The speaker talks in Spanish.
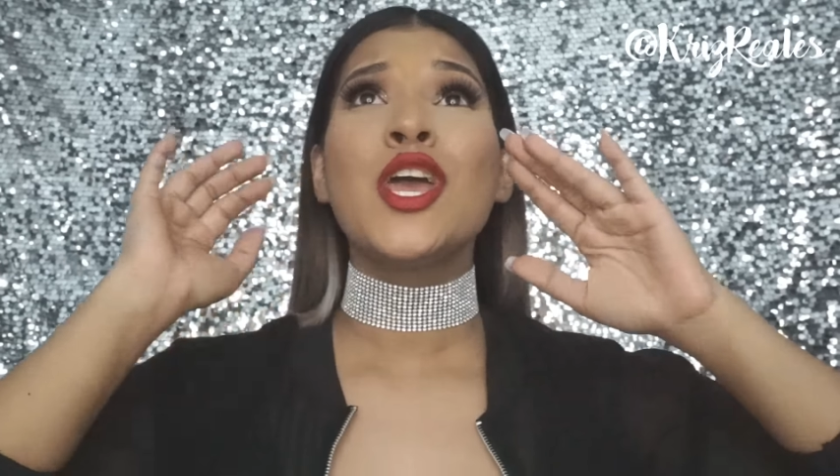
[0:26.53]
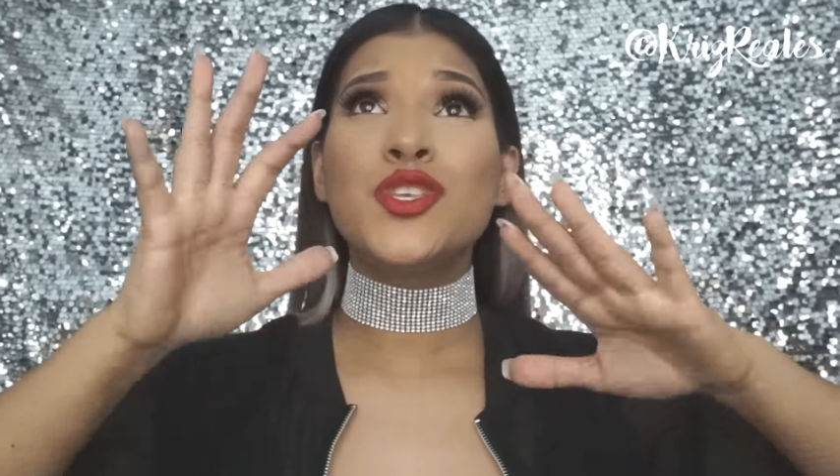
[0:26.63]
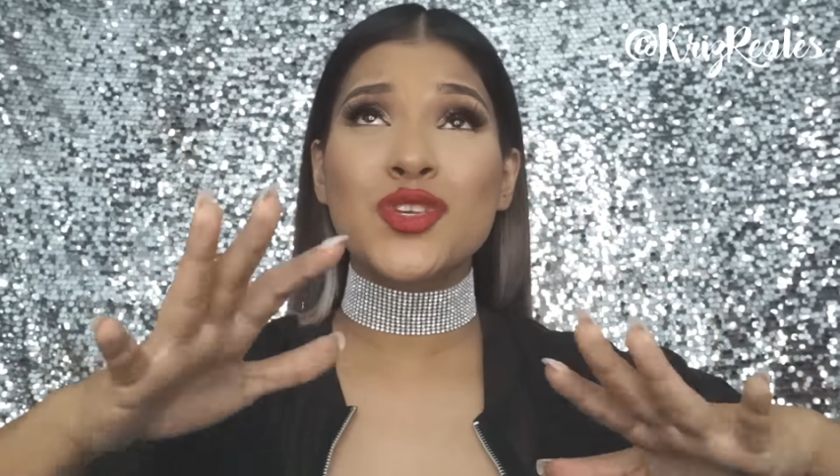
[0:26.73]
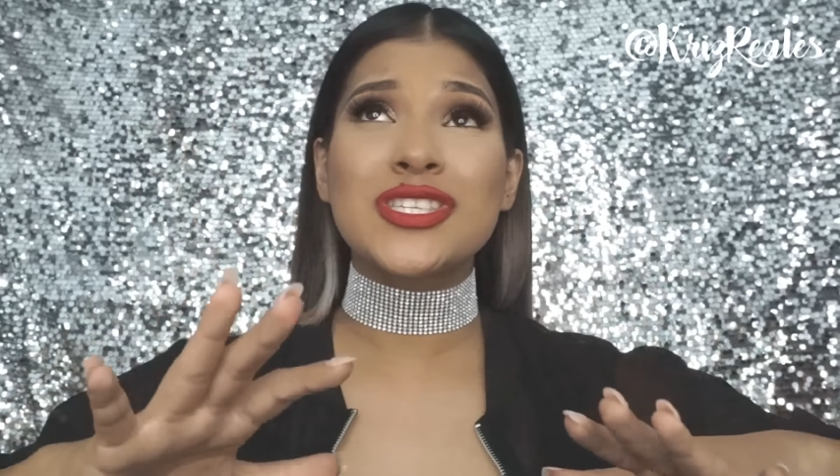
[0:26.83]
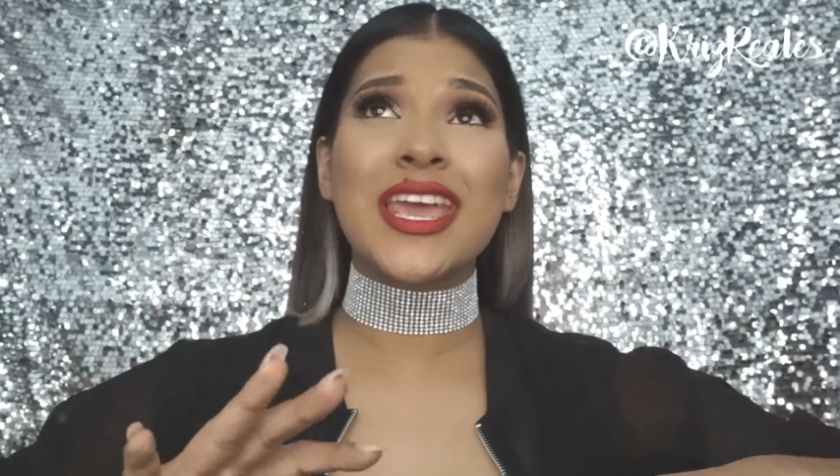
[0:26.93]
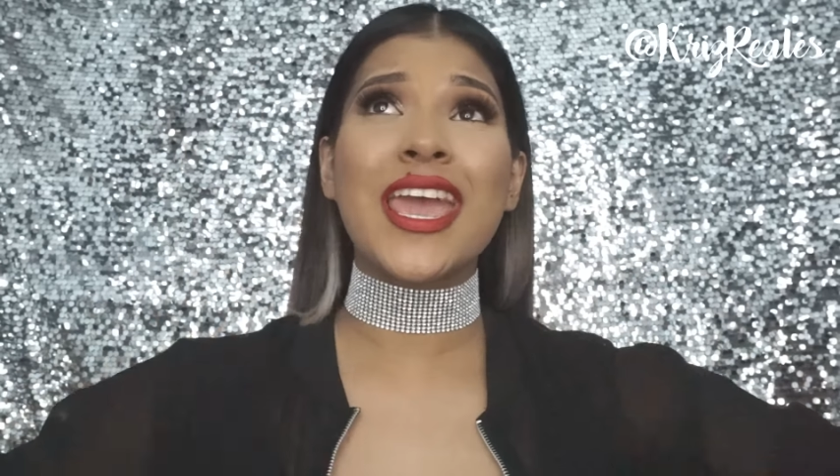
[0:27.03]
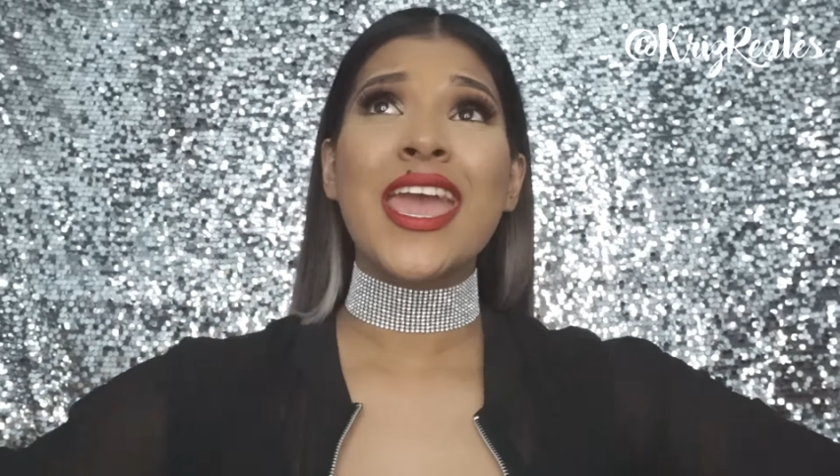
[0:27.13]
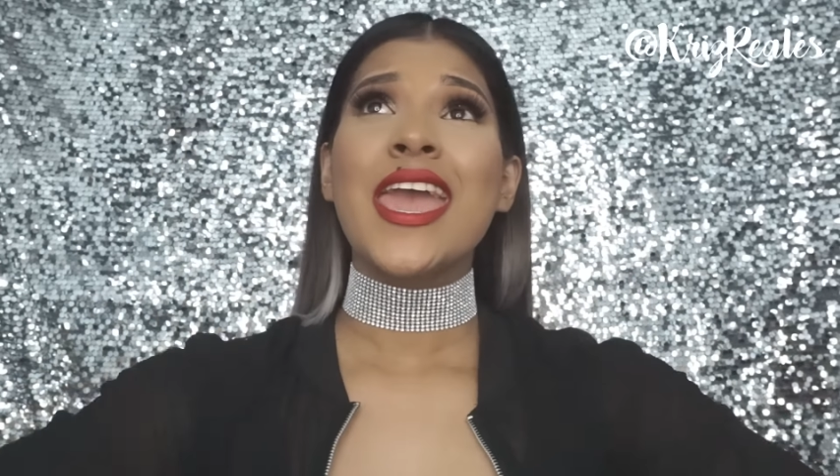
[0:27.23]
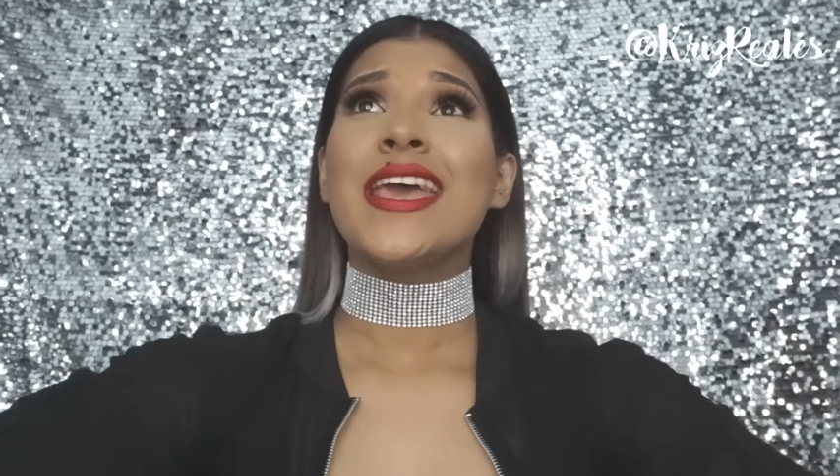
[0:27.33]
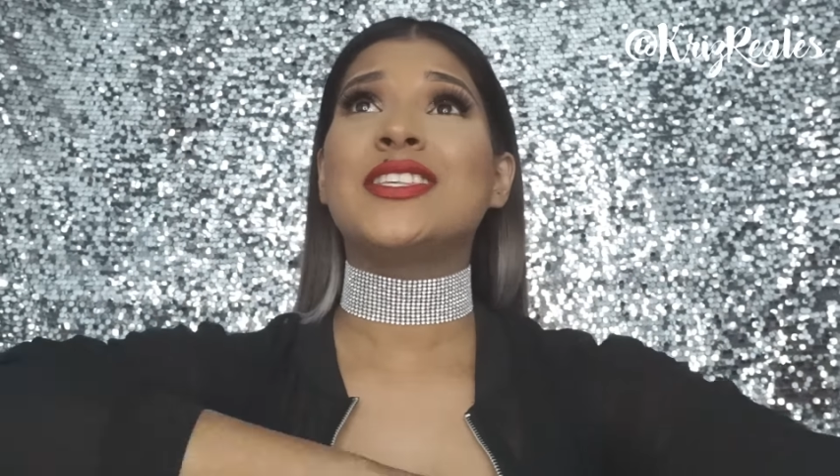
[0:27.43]
yo sé,
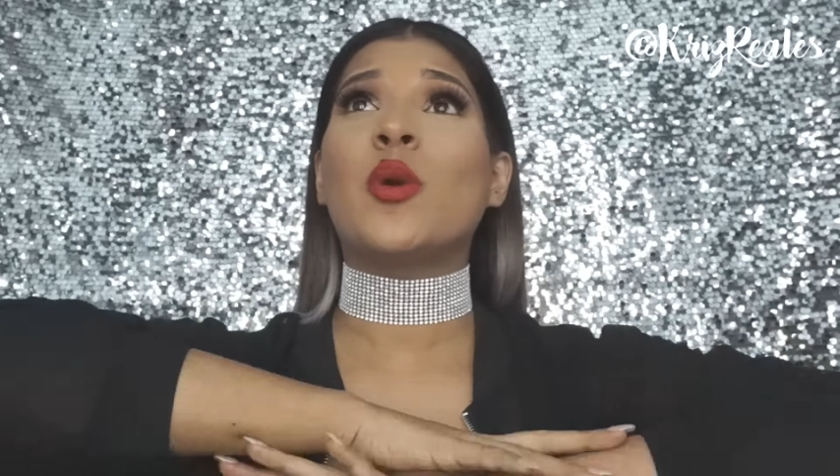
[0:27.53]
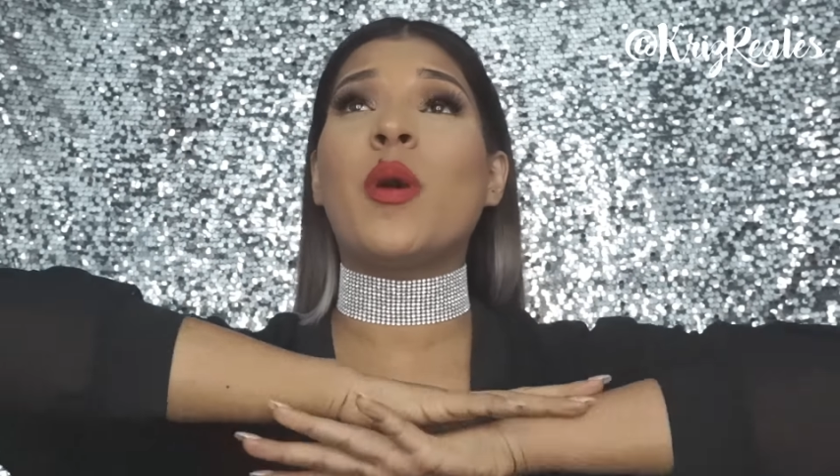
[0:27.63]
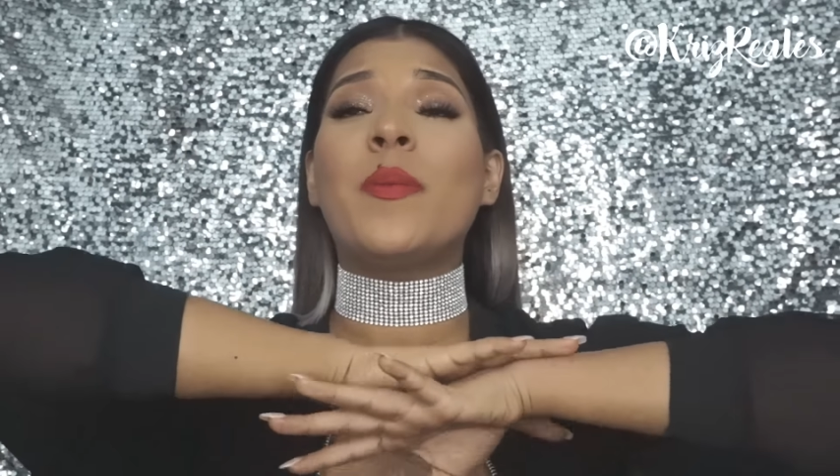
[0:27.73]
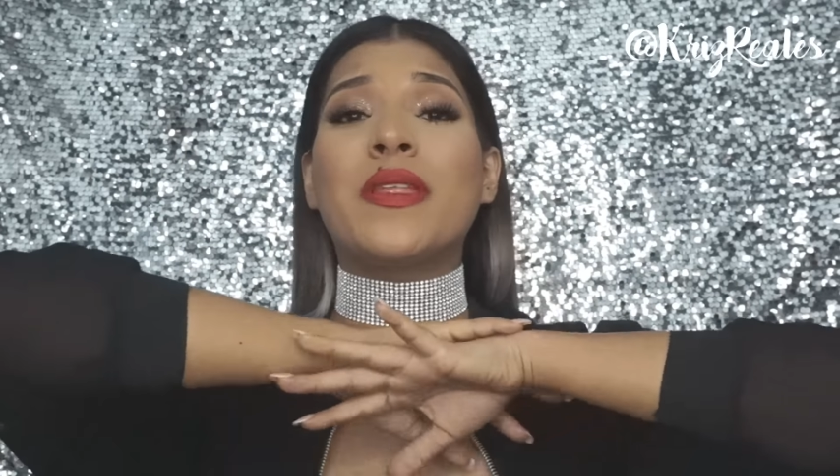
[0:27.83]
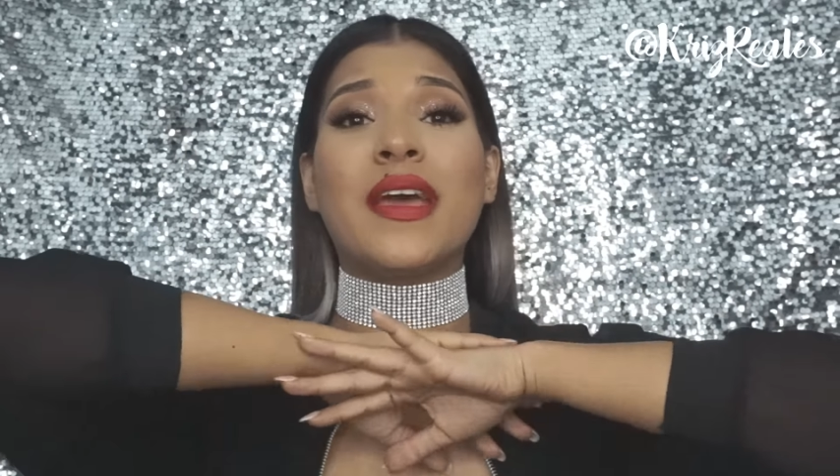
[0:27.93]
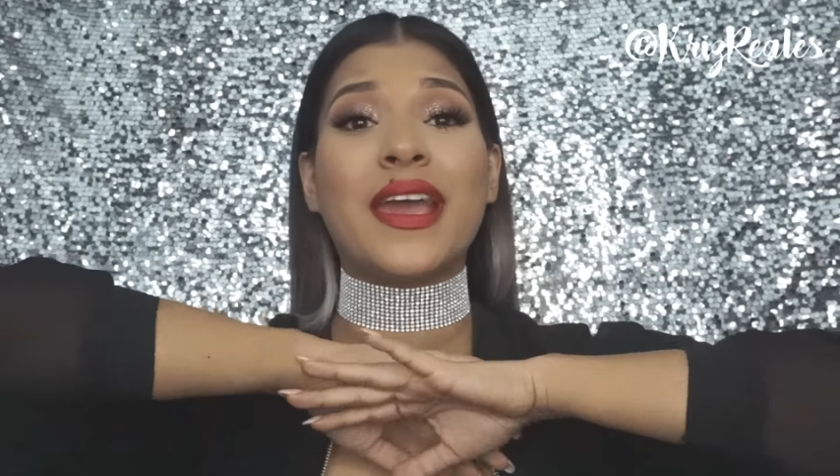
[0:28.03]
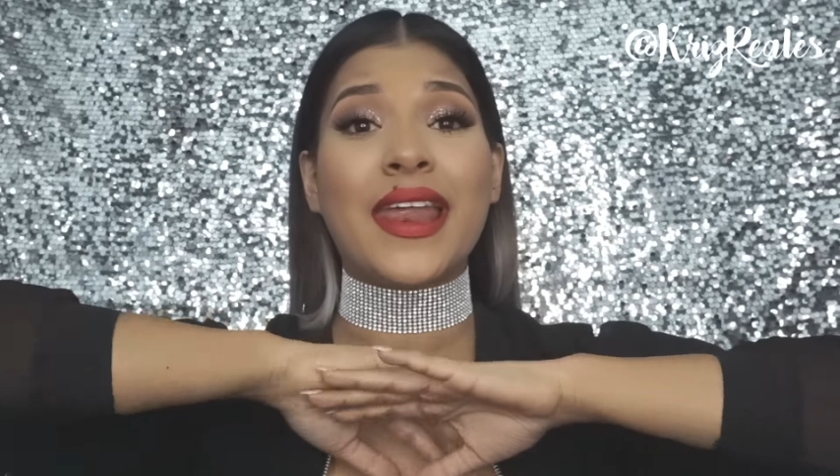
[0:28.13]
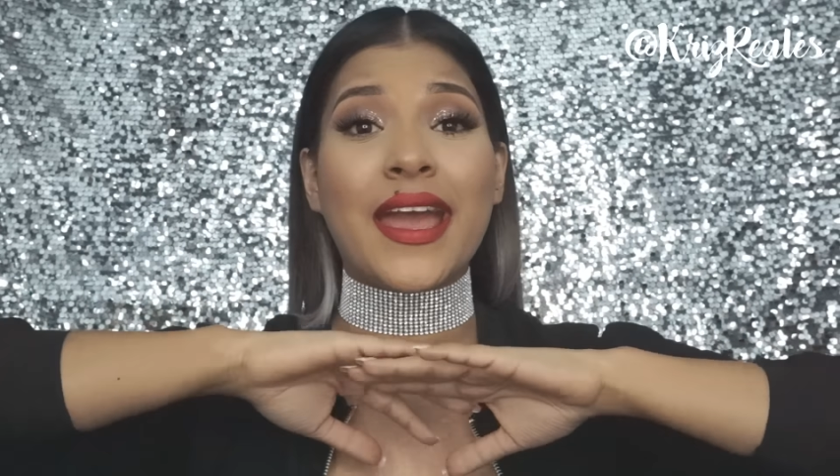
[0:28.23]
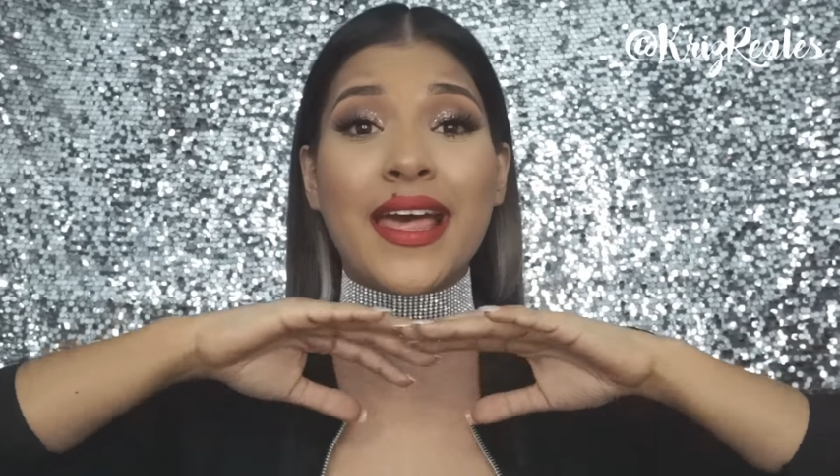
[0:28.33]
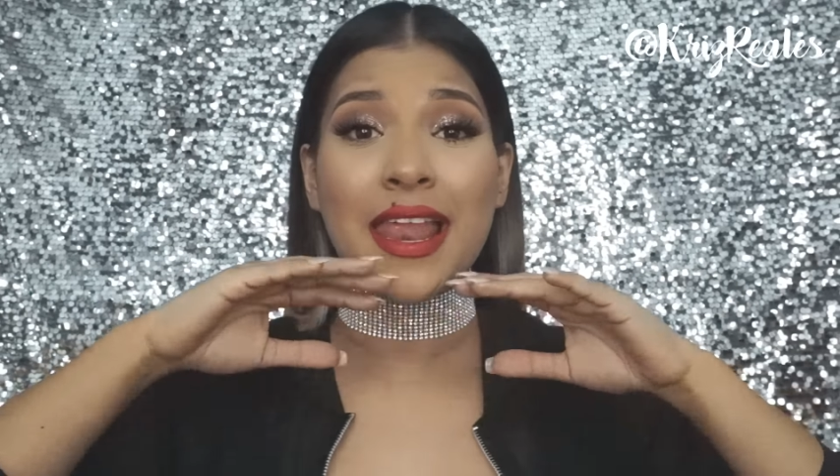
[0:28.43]
he estado más perdida que la hija de